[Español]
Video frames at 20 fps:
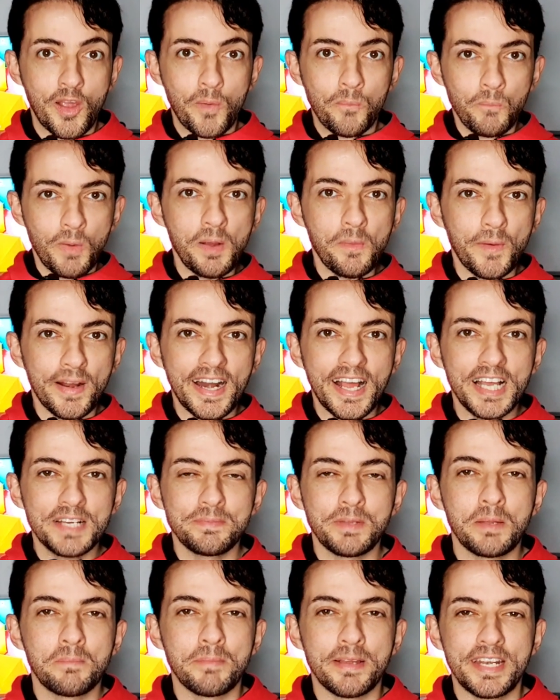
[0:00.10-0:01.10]
Muy buenas,
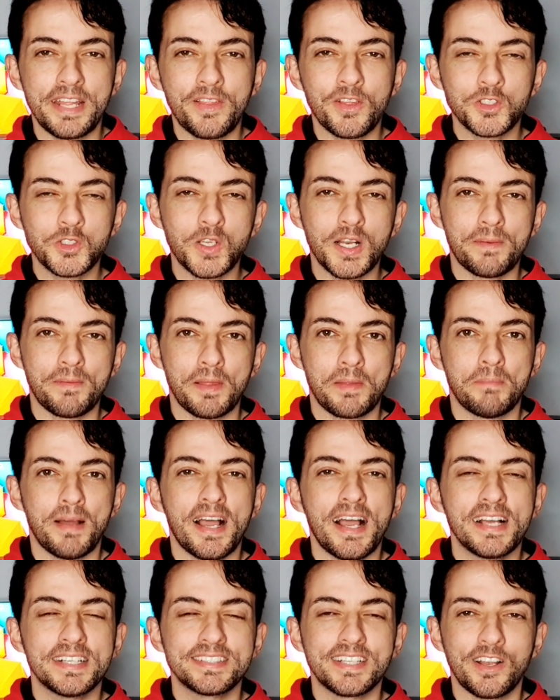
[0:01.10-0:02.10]
bienvenidos una vez
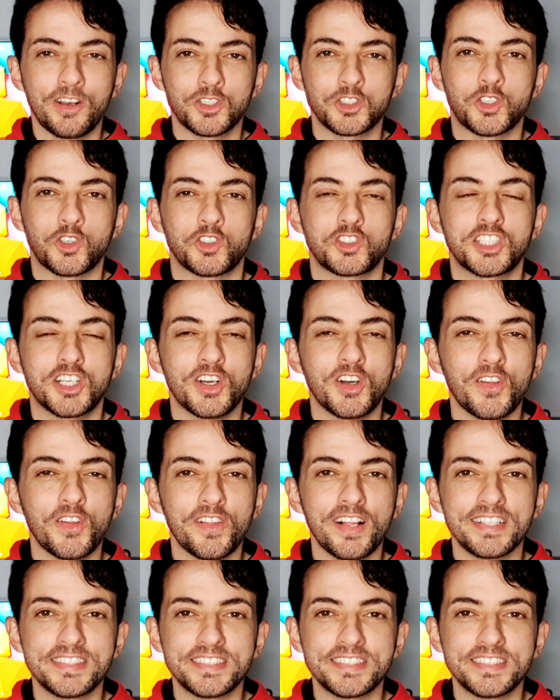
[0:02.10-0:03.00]
más a los consejos del